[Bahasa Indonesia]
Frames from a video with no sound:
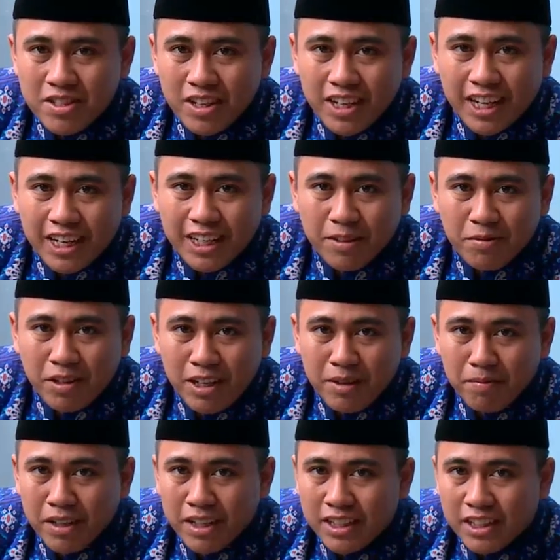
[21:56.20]
salli ala
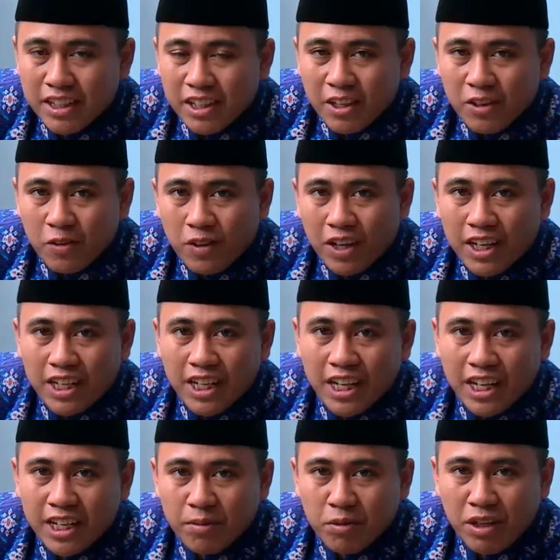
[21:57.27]
Muhammad wa
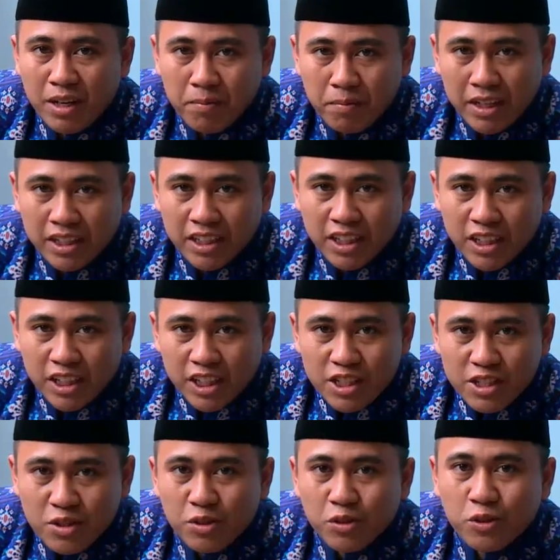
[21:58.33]
ala ali Muhammad.
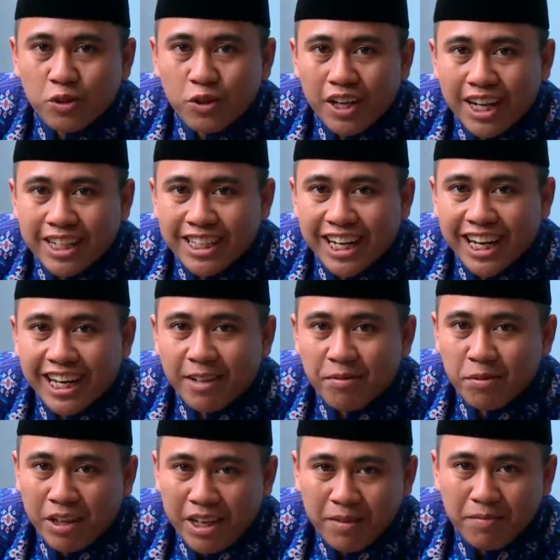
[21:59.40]
Sungguh ajaran
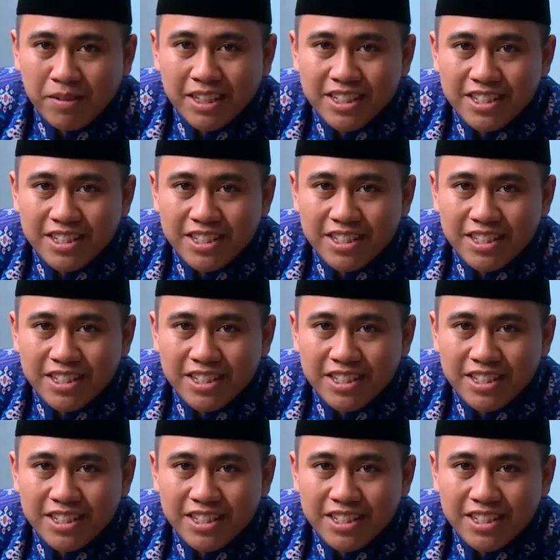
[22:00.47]
Nabi Muhammad